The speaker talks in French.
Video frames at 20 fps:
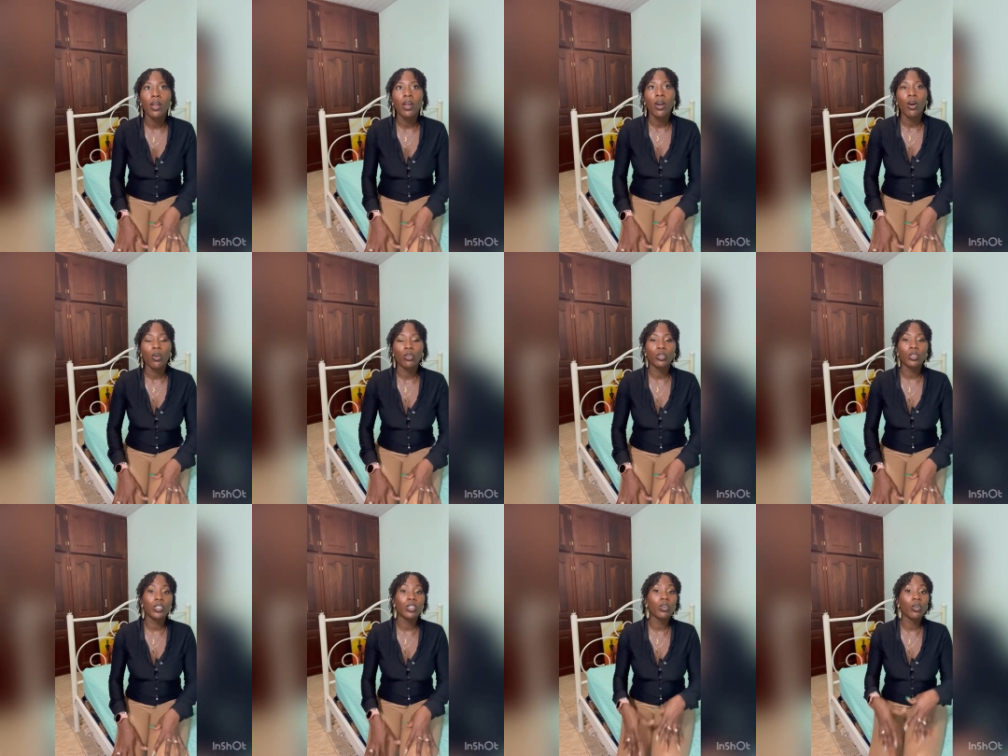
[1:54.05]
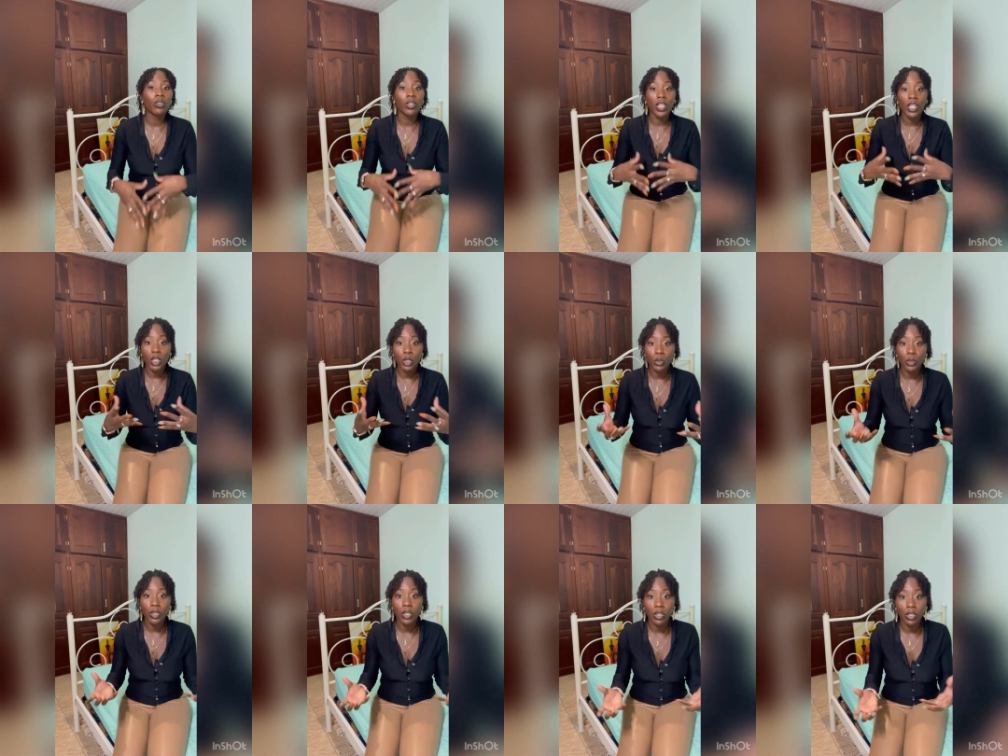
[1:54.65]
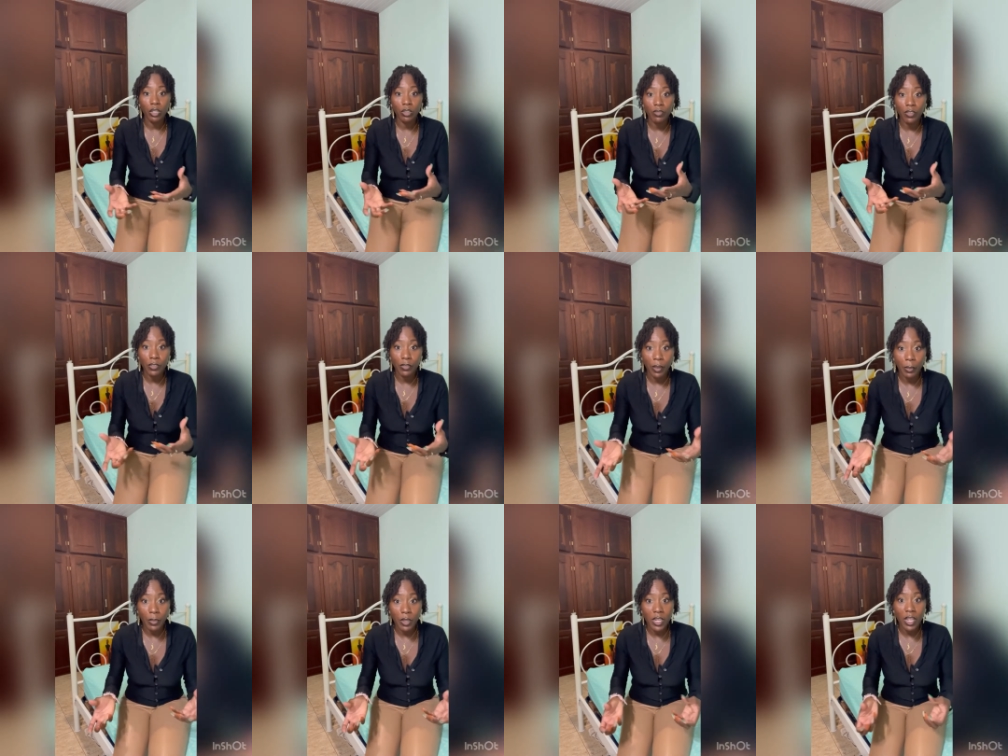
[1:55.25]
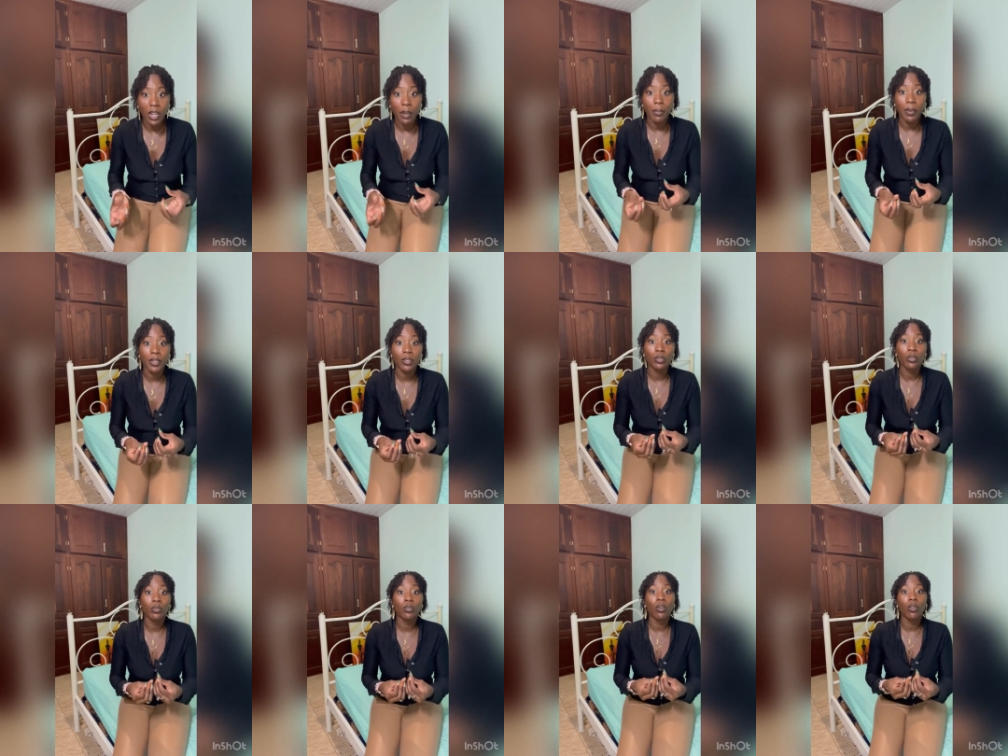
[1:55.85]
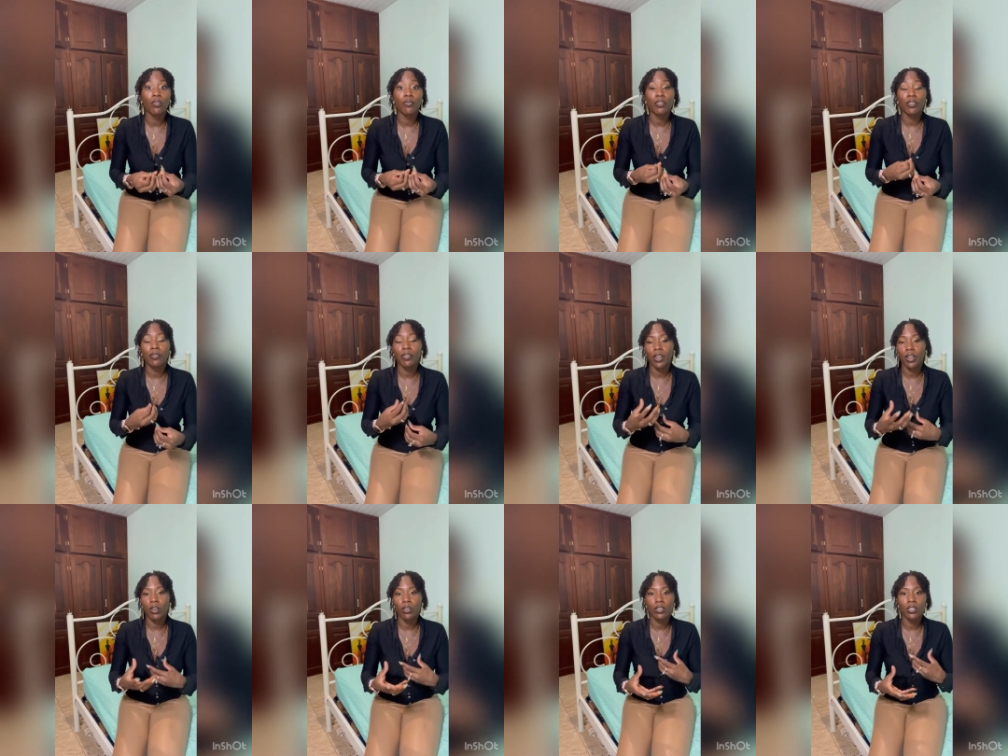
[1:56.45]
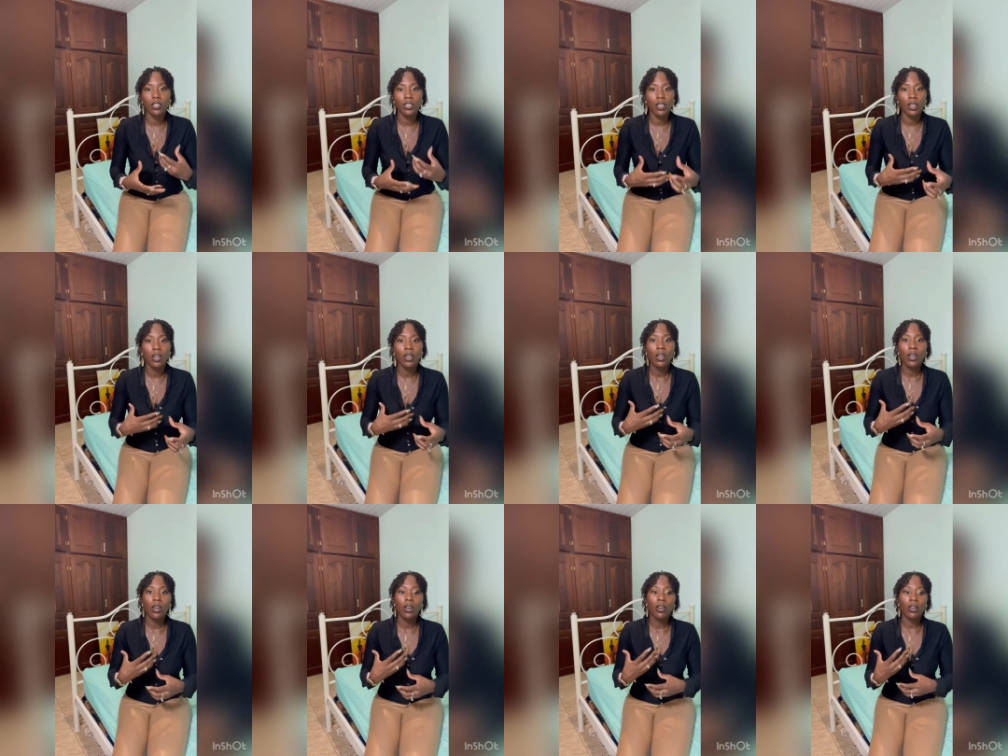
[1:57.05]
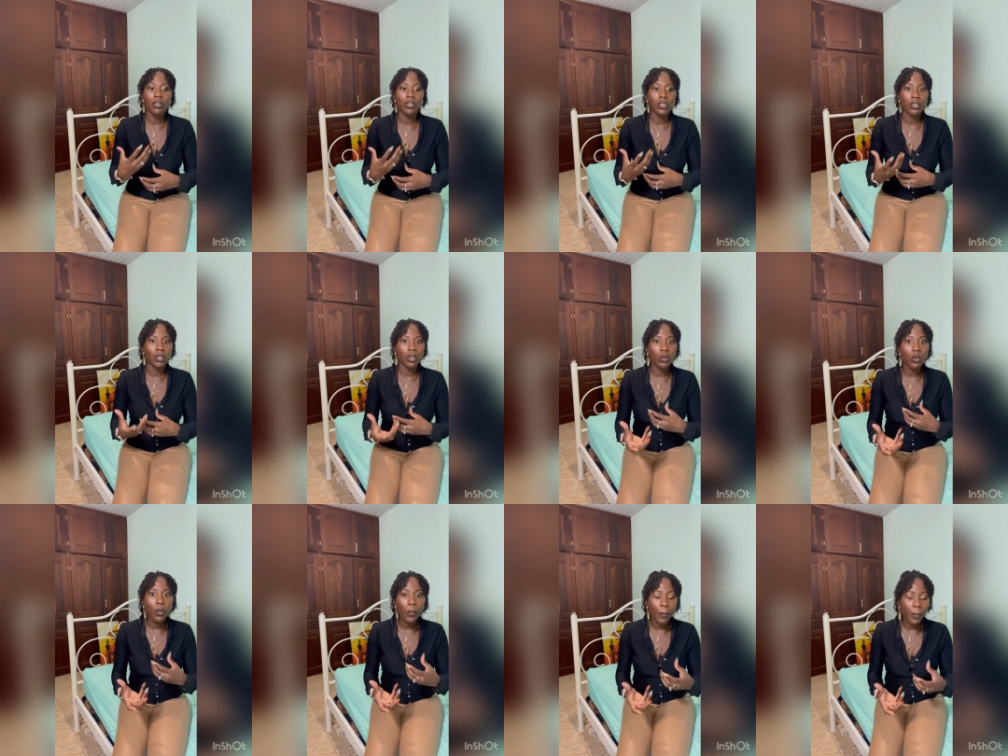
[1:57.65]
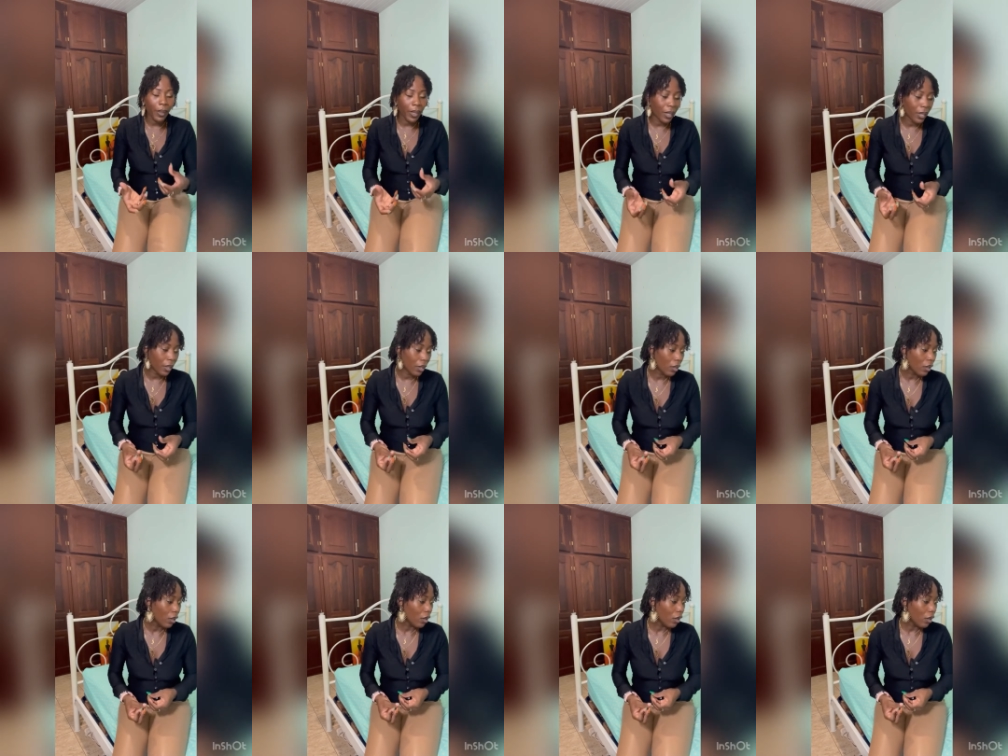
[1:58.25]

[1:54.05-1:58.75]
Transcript: On se dit qu'on a échoué dans notre vie familiale parce que l'enfant va grandir euh, sans le père.